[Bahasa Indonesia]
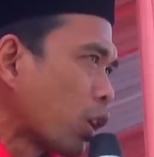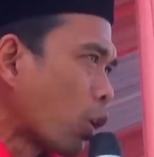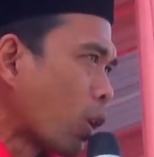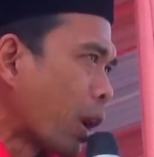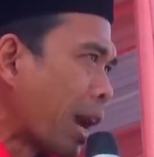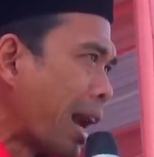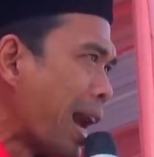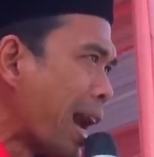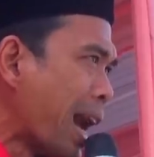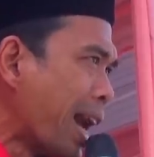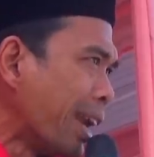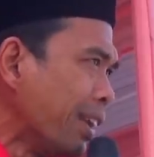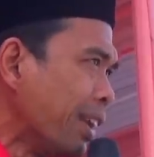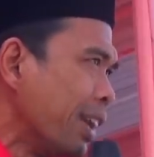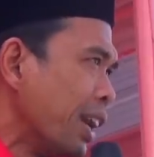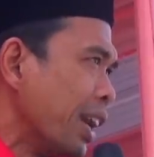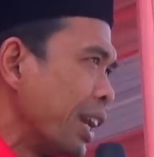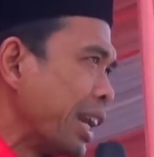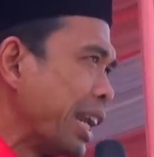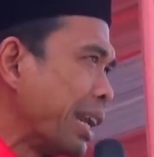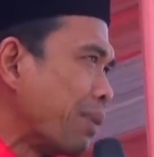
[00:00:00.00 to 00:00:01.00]
Quran
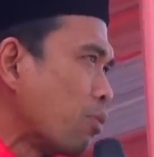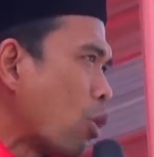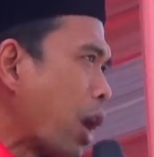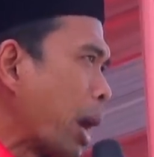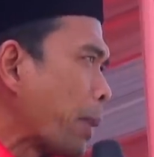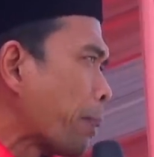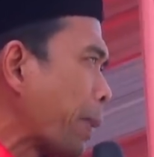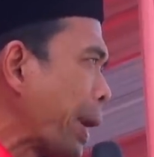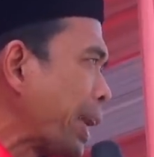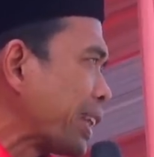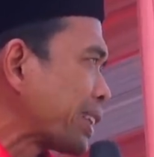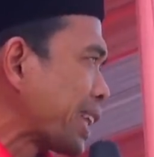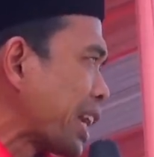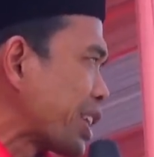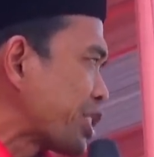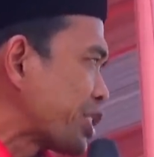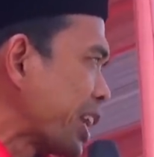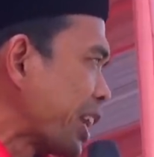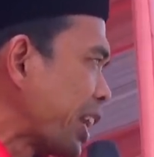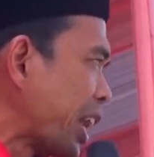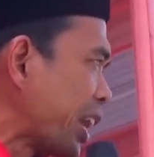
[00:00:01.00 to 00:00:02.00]
dibuat
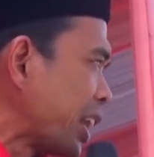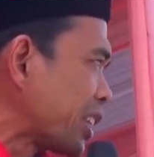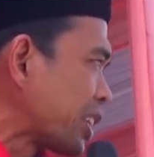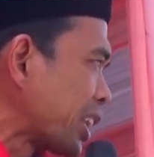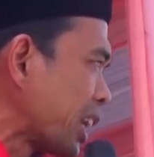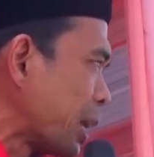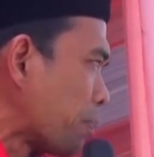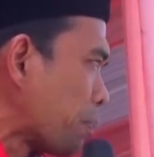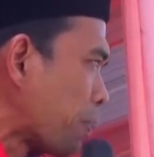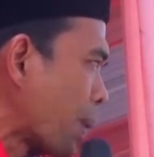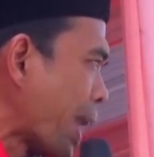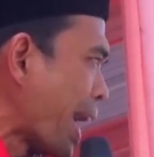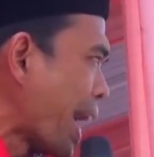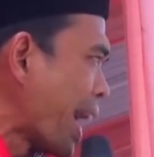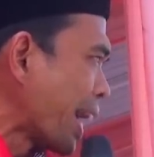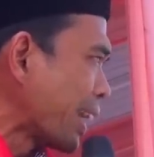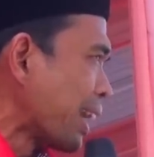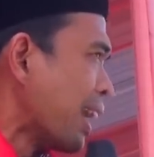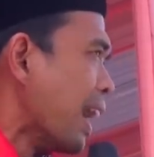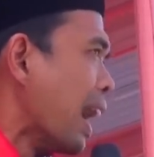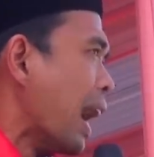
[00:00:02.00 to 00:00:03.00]
pentasnya dari
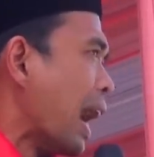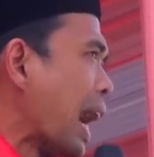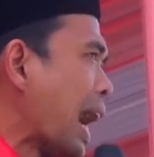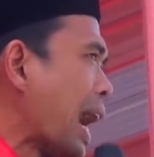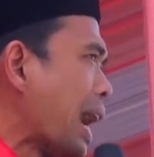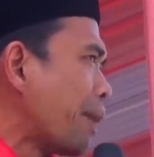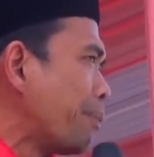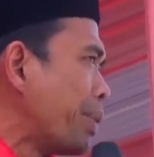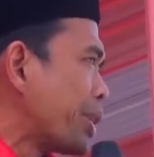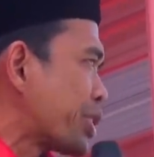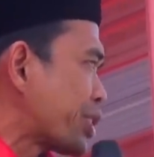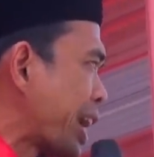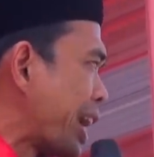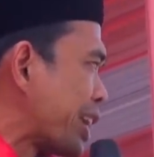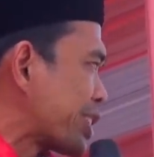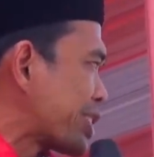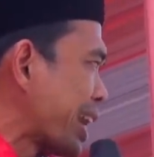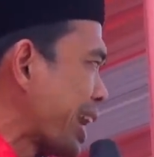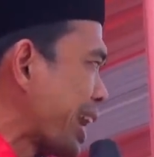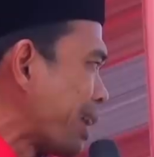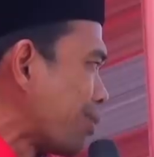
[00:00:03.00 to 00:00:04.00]
triplek, habis
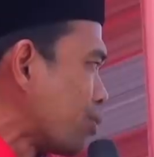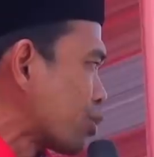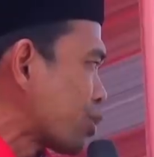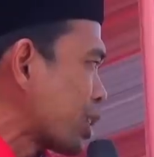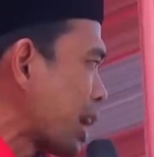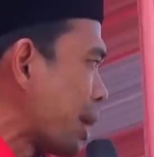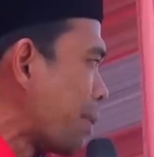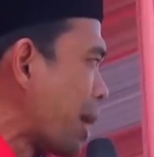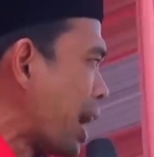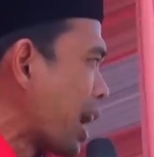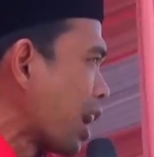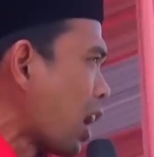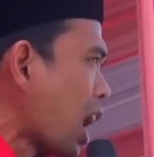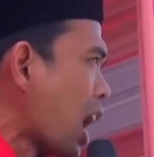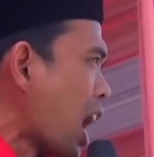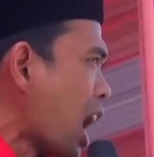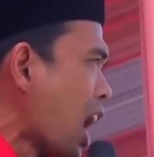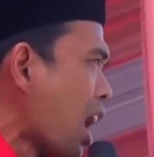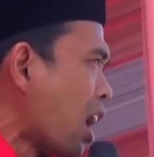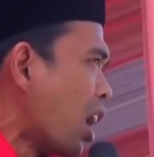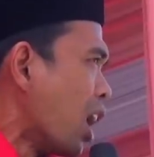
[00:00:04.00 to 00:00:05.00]
acara
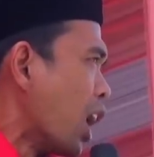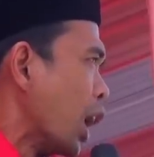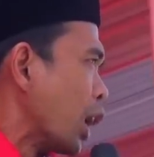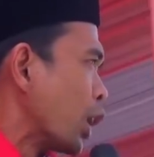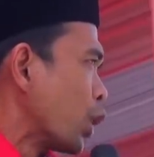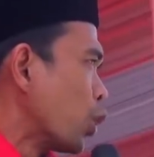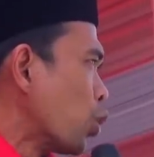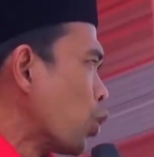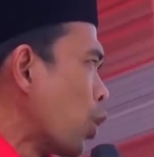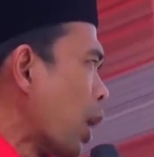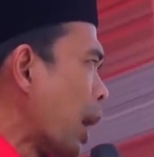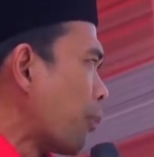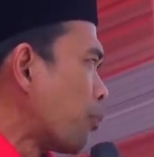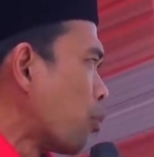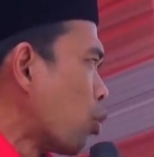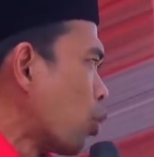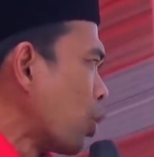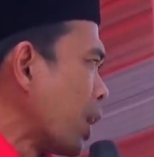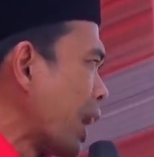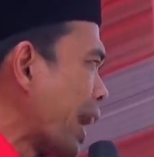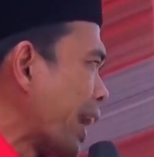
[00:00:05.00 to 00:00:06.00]
musabaqah dua
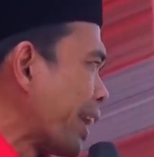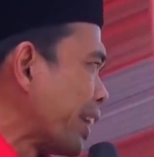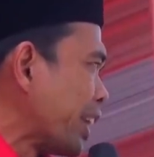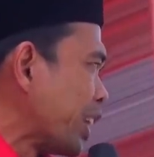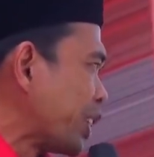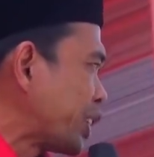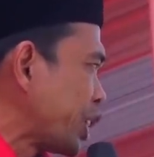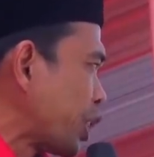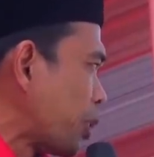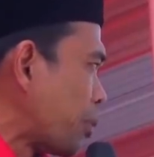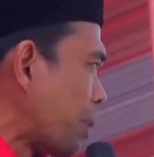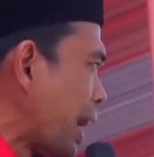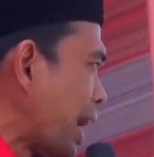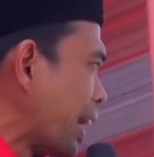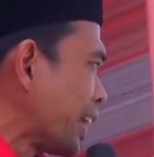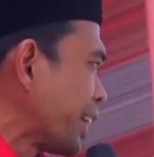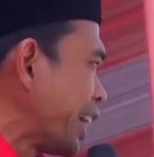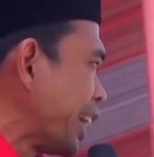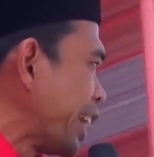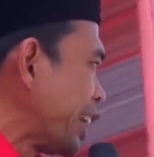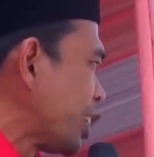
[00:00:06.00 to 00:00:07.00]
bulan ditiup
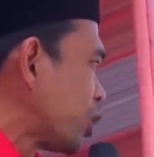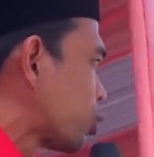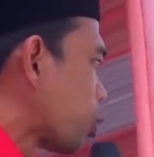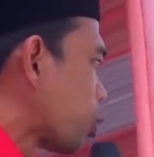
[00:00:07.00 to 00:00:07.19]
angin